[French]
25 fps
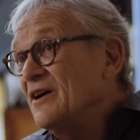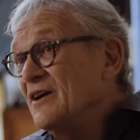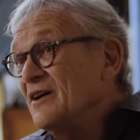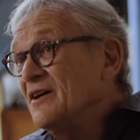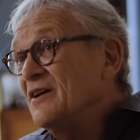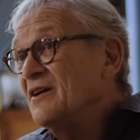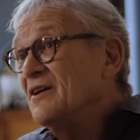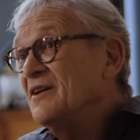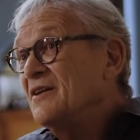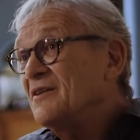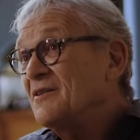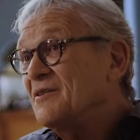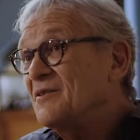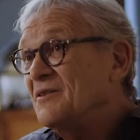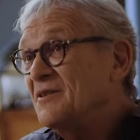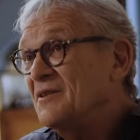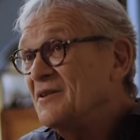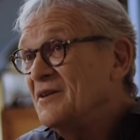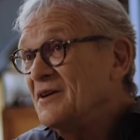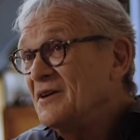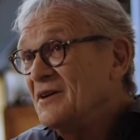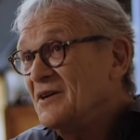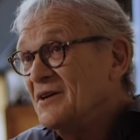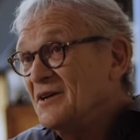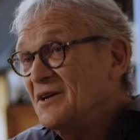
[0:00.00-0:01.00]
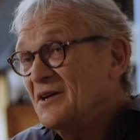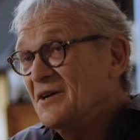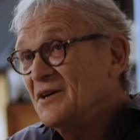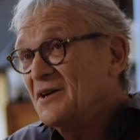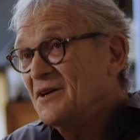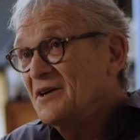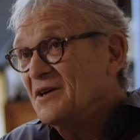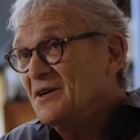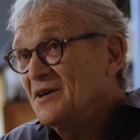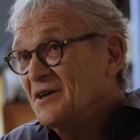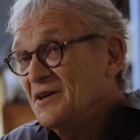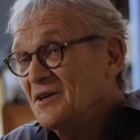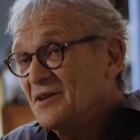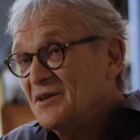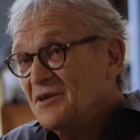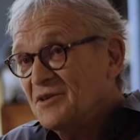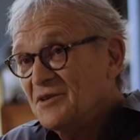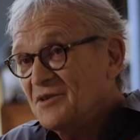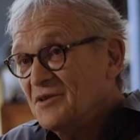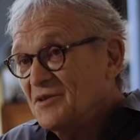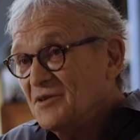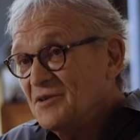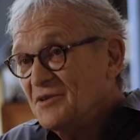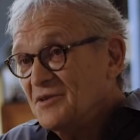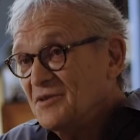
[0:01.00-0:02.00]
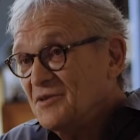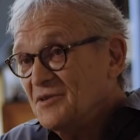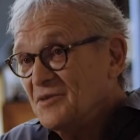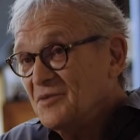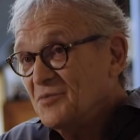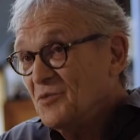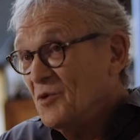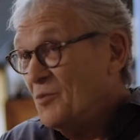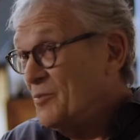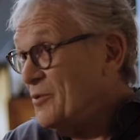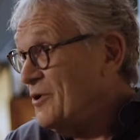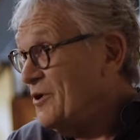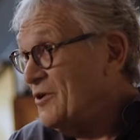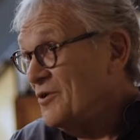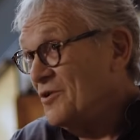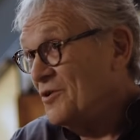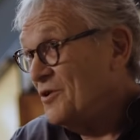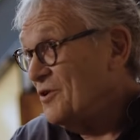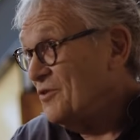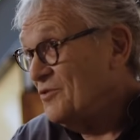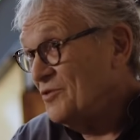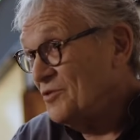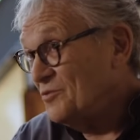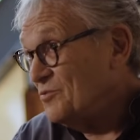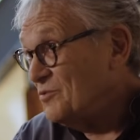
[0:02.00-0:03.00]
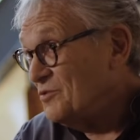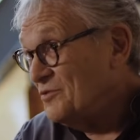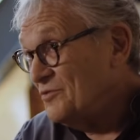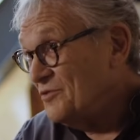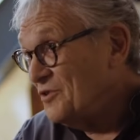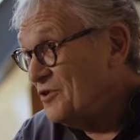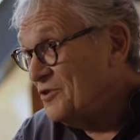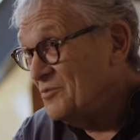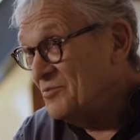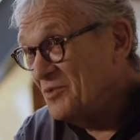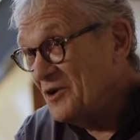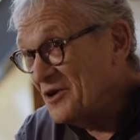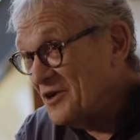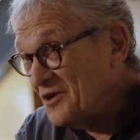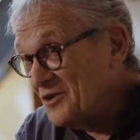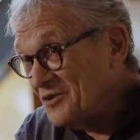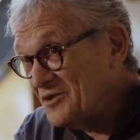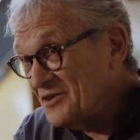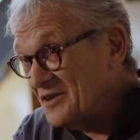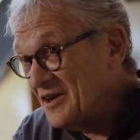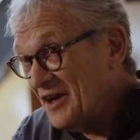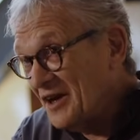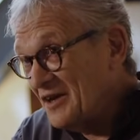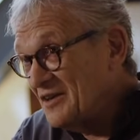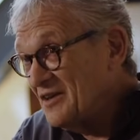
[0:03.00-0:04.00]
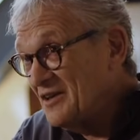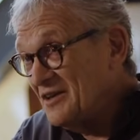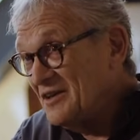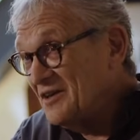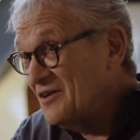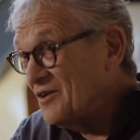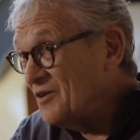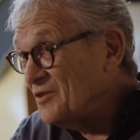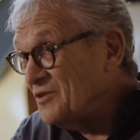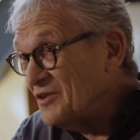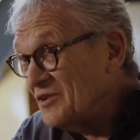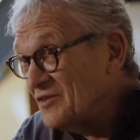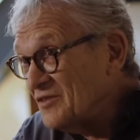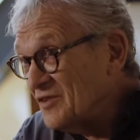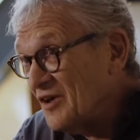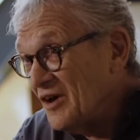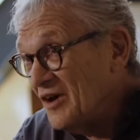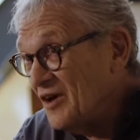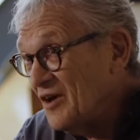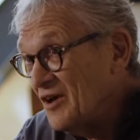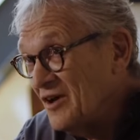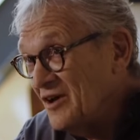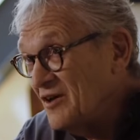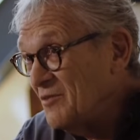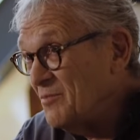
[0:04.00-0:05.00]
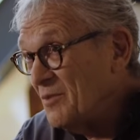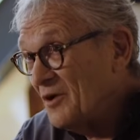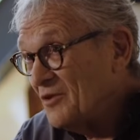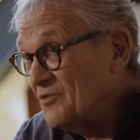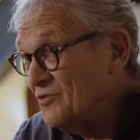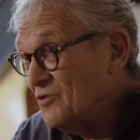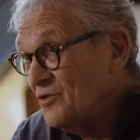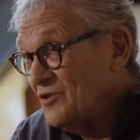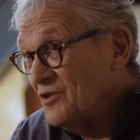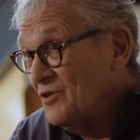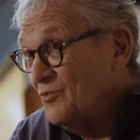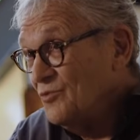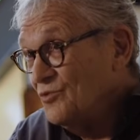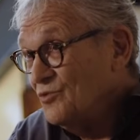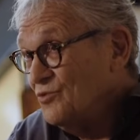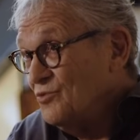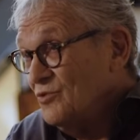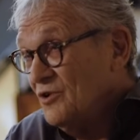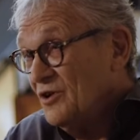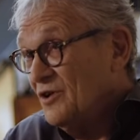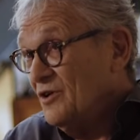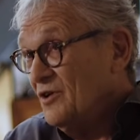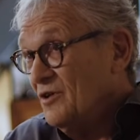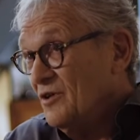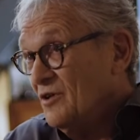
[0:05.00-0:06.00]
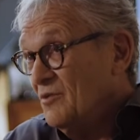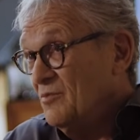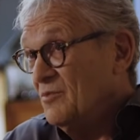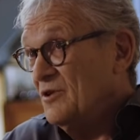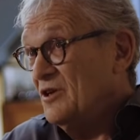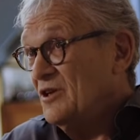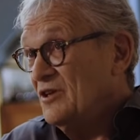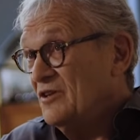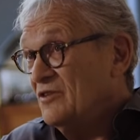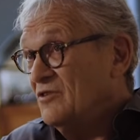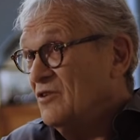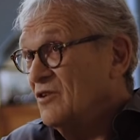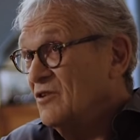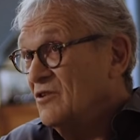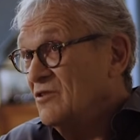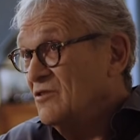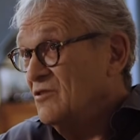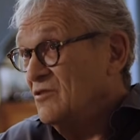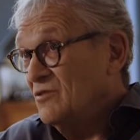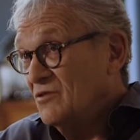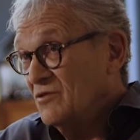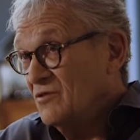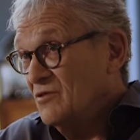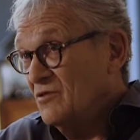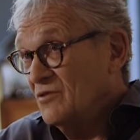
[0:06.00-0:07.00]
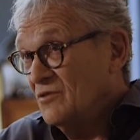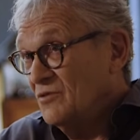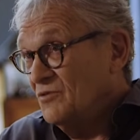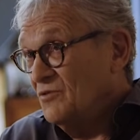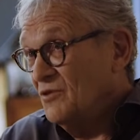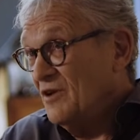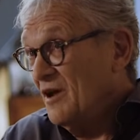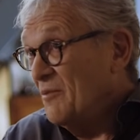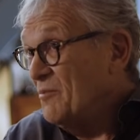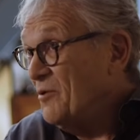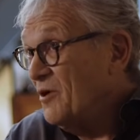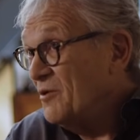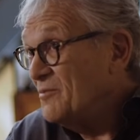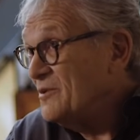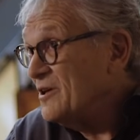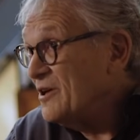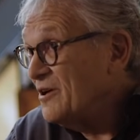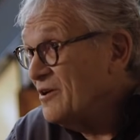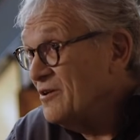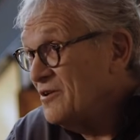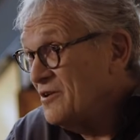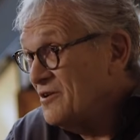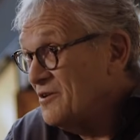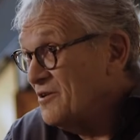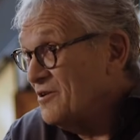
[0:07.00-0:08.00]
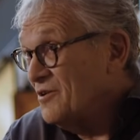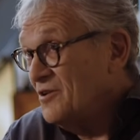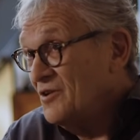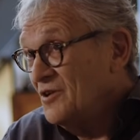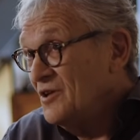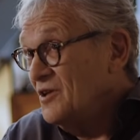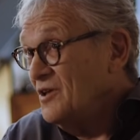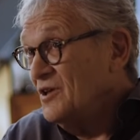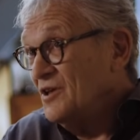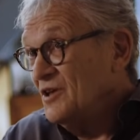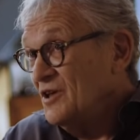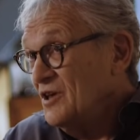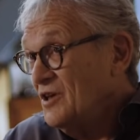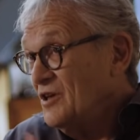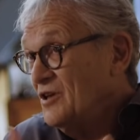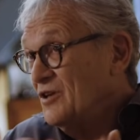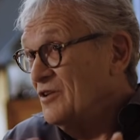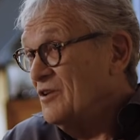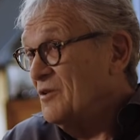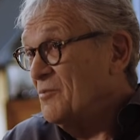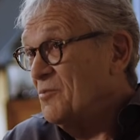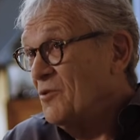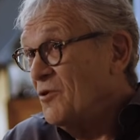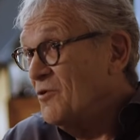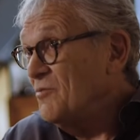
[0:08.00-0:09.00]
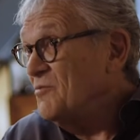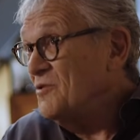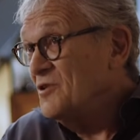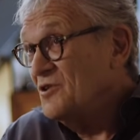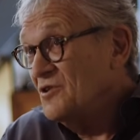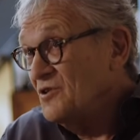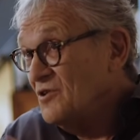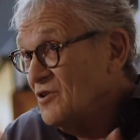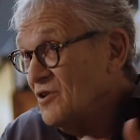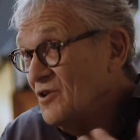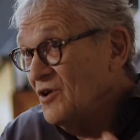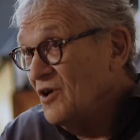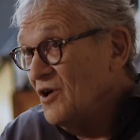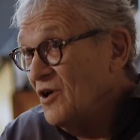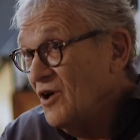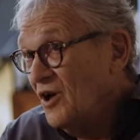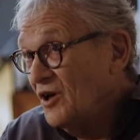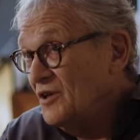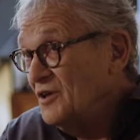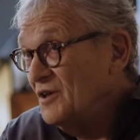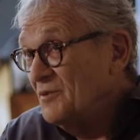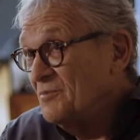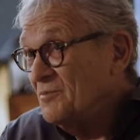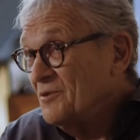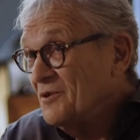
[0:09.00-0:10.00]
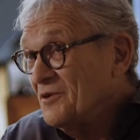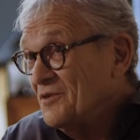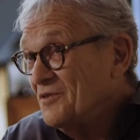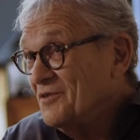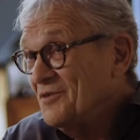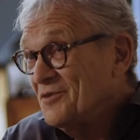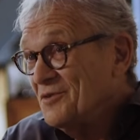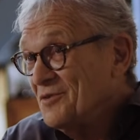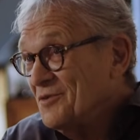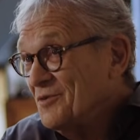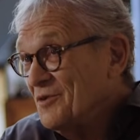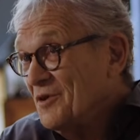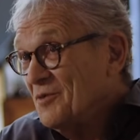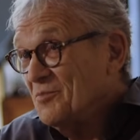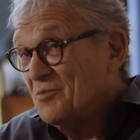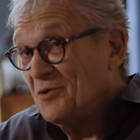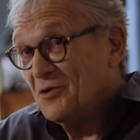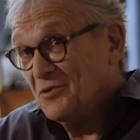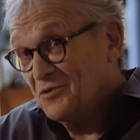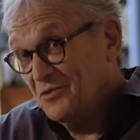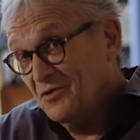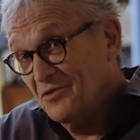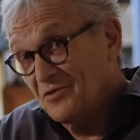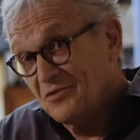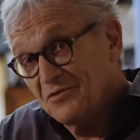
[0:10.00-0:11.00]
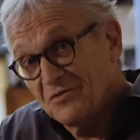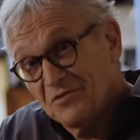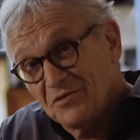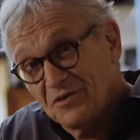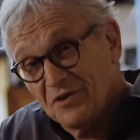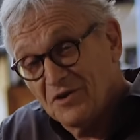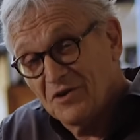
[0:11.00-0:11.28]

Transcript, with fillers: Euh, euh, mon père aurait sans doute fait une brillante carrière en Israël, parce que comme tous les militants de la première heure, il était promis à des postes importants.